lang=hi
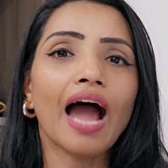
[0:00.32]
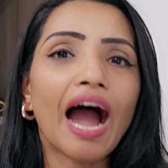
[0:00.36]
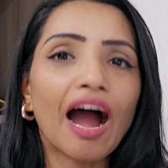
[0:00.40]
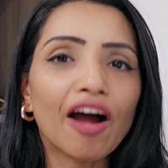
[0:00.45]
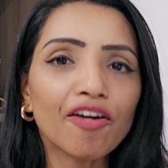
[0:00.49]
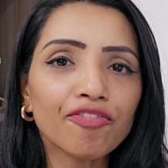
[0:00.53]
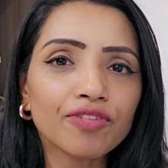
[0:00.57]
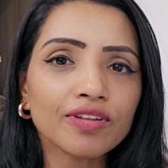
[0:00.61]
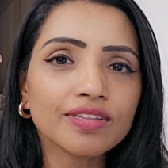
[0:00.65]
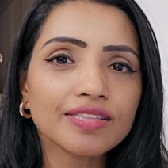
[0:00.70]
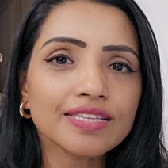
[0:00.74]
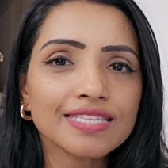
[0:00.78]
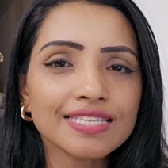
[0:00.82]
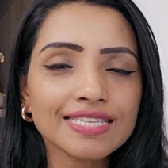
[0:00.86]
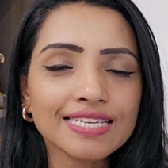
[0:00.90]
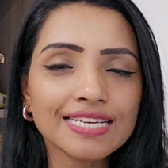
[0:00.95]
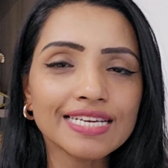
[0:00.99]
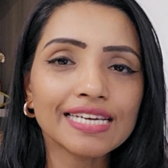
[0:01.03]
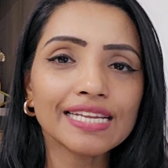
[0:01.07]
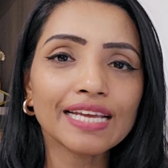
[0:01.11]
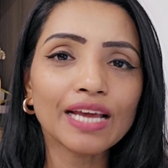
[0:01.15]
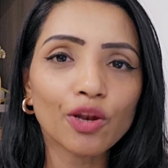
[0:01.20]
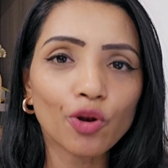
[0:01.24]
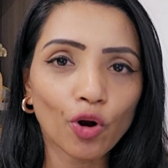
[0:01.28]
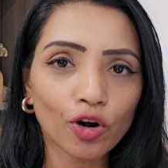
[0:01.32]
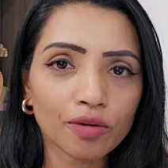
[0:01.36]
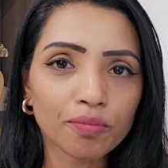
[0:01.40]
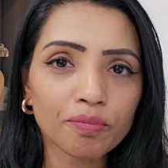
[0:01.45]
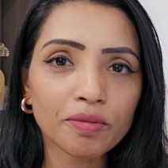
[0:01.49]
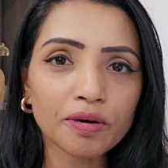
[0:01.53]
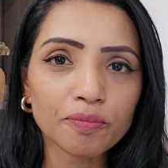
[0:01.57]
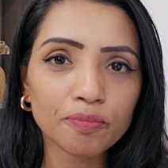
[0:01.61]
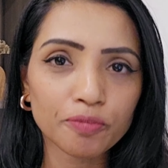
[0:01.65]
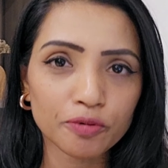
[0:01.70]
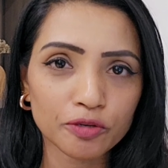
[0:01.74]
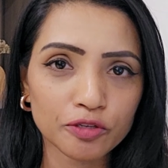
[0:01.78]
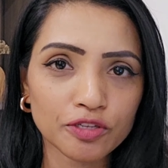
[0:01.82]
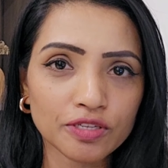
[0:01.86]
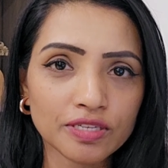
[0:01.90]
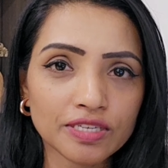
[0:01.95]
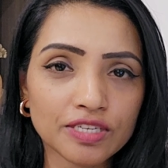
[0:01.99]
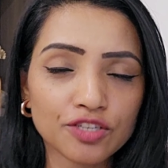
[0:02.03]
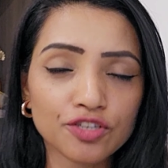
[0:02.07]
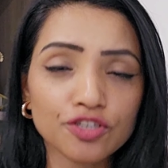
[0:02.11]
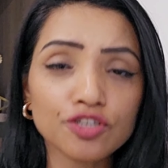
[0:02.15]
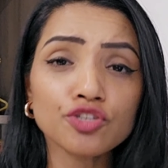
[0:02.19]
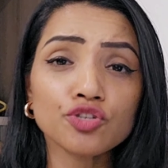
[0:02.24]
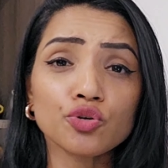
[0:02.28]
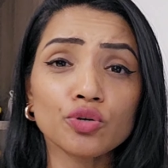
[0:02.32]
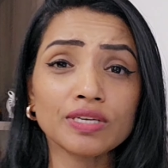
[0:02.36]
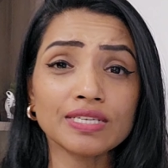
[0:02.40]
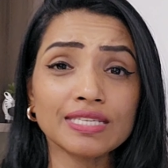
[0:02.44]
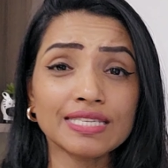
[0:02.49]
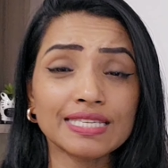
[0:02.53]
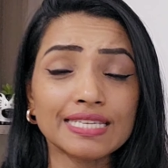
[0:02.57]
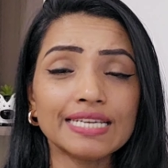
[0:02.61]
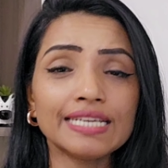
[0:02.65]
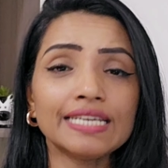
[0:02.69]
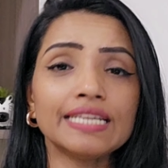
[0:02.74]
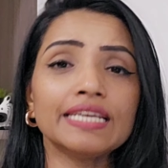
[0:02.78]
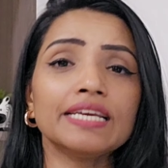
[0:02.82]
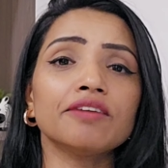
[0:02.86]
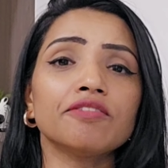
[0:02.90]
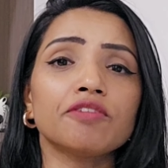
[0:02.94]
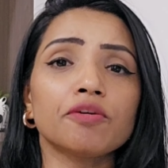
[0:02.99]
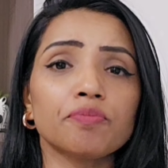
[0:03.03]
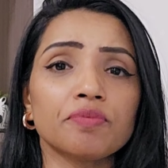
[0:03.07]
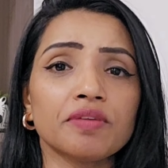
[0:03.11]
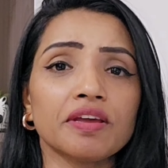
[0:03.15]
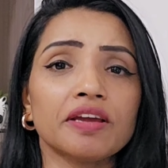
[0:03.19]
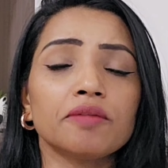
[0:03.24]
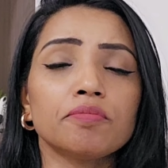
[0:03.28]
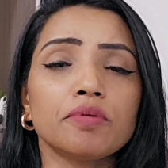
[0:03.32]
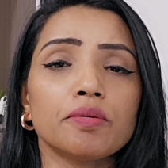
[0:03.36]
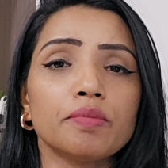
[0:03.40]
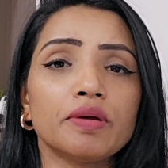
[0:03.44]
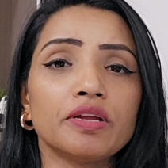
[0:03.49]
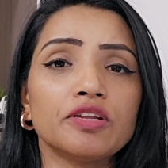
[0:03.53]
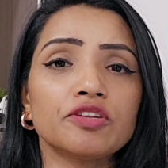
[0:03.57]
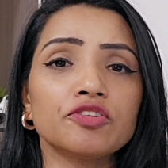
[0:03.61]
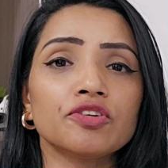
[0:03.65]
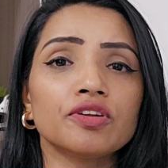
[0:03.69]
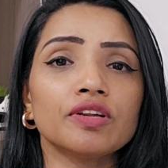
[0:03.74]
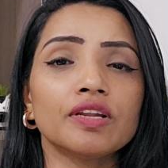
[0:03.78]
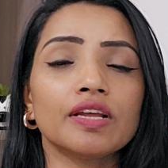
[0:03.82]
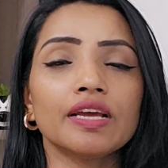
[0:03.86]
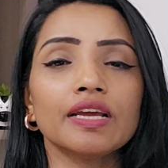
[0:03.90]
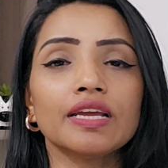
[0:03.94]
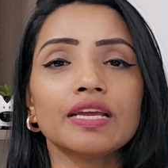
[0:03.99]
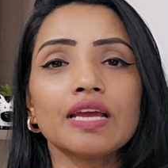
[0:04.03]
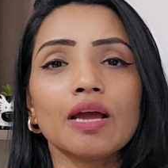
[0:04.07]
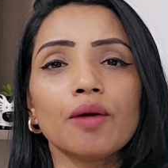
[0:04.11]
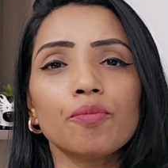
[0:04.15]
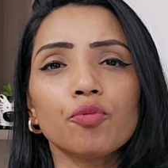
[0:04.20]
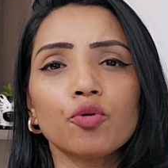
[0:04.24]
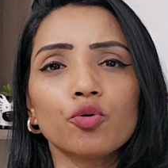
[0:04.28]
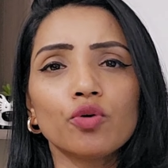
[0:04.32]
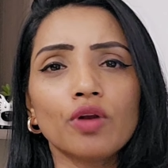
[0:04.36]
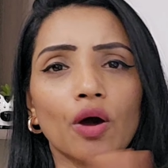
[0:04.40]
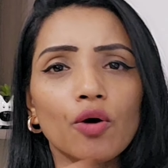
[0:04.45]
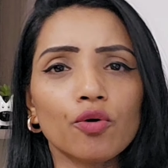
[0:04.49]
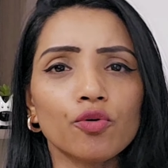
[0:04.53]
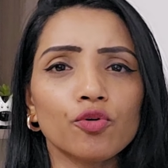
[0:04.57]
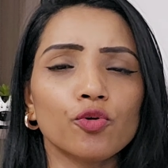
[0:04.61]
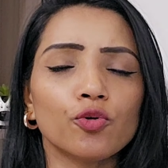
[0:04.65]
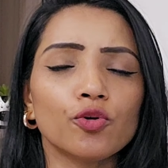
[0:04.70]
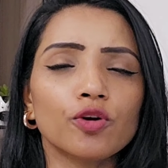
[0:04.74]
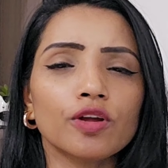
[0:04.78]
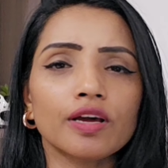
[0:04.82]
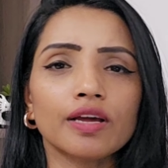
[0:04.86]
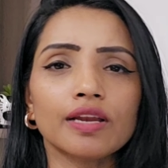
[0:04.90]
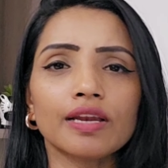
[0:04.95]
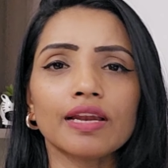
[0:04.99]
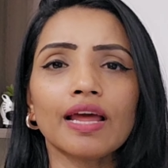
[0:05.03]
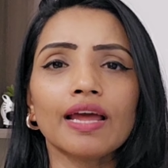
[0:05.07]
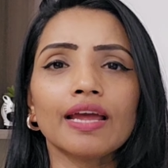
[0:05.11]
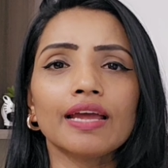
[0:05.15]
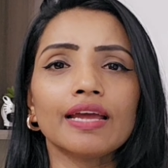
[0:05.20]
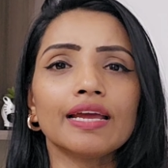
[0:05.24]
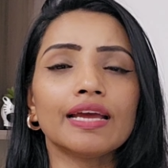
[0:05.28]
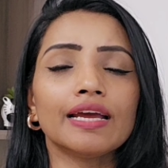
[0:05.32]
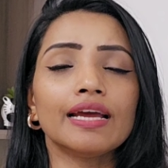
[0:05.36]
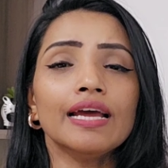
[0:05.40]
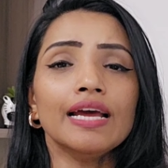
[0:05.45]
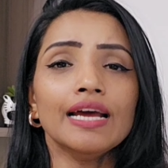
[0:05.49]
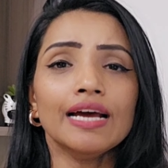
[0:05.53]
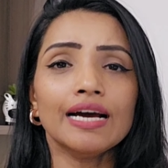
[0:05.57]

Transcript: आफ्टर द सी टी अलॉटमेंट प्रोसीजर जो कि सी टी की वेबसाइट पे मेंशन है कि आपको डाउनलोड करना है